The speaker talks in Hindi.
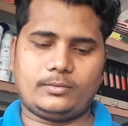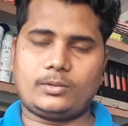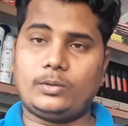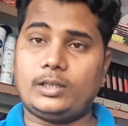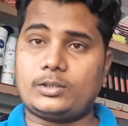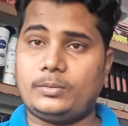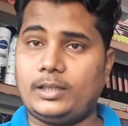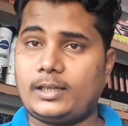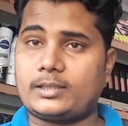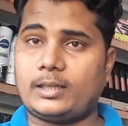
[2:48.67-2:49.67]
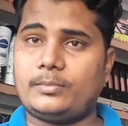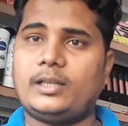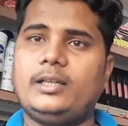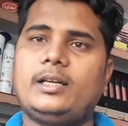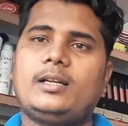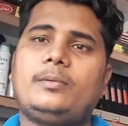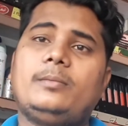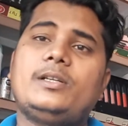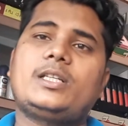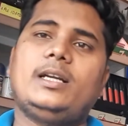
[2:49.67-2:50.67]
कोई असुविधा का सामना नहीं करना पड़े
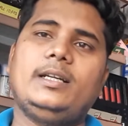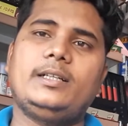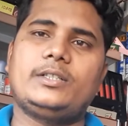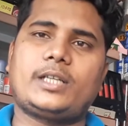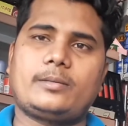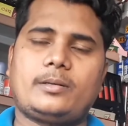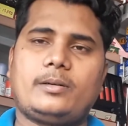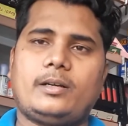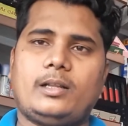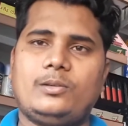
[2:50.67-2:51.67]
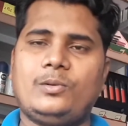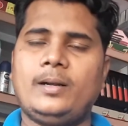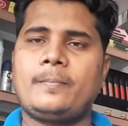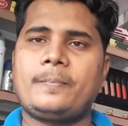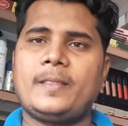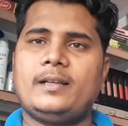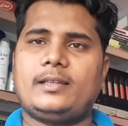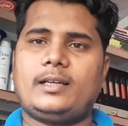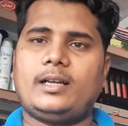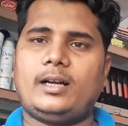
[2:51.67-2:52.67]
मैं इसका लिंक डिस्क्रिप्शन में डाल दूँगा
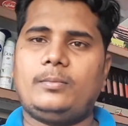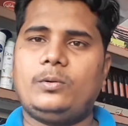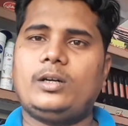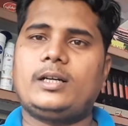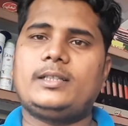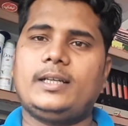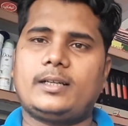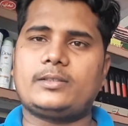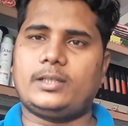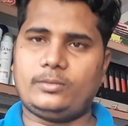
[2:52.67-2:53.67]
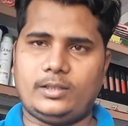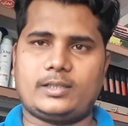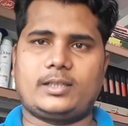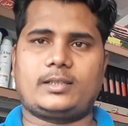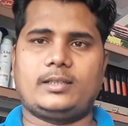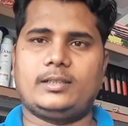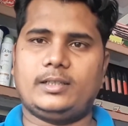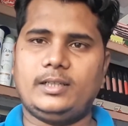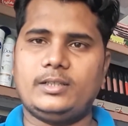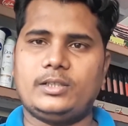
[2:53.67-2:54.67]
ताकि आप लोग अगर देखना चाहें तो देख सकते हैं
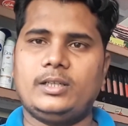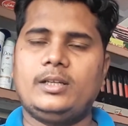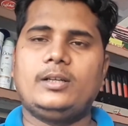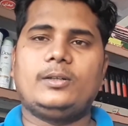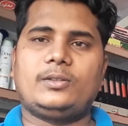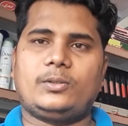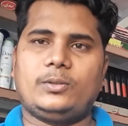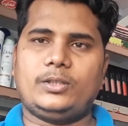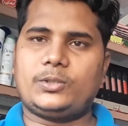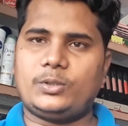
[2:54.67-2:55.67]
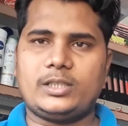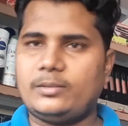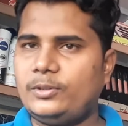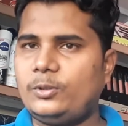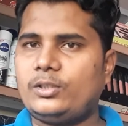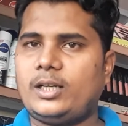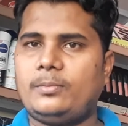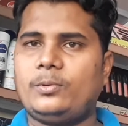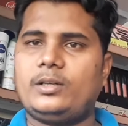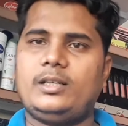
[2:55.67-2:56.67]
ठीक है जी तो ये छोटी सी वीडियो थी आप
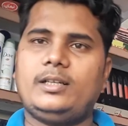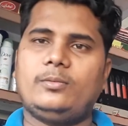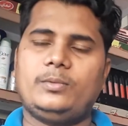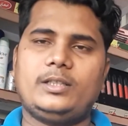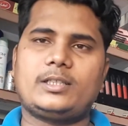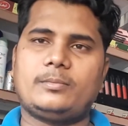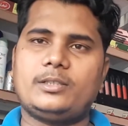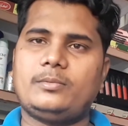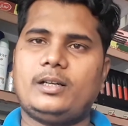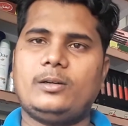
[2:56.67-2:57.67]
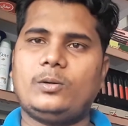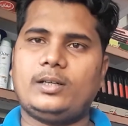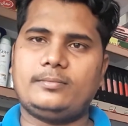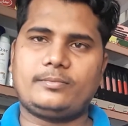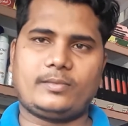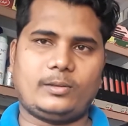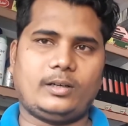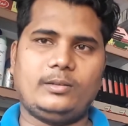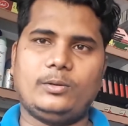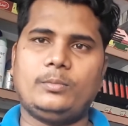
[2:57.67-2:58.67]
लोगों के लिए उम्मीद है समझ में आया होगा तो
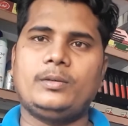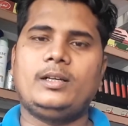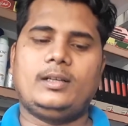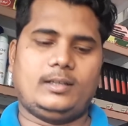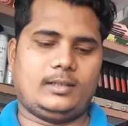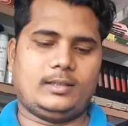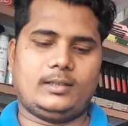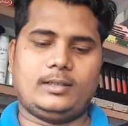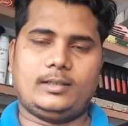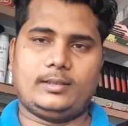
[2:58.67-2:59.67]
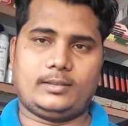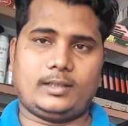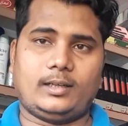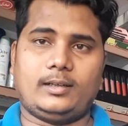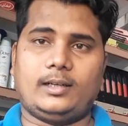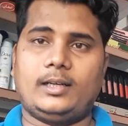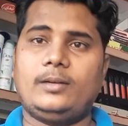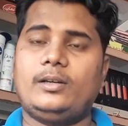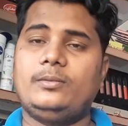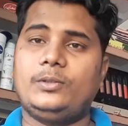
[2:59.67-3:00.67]
आई होप आने
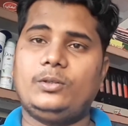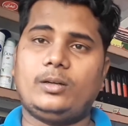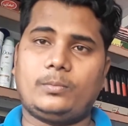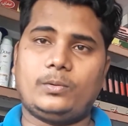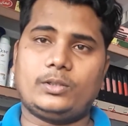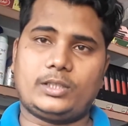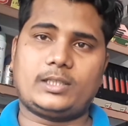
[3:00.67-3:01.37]
वाली वीडियो आपको अच्छे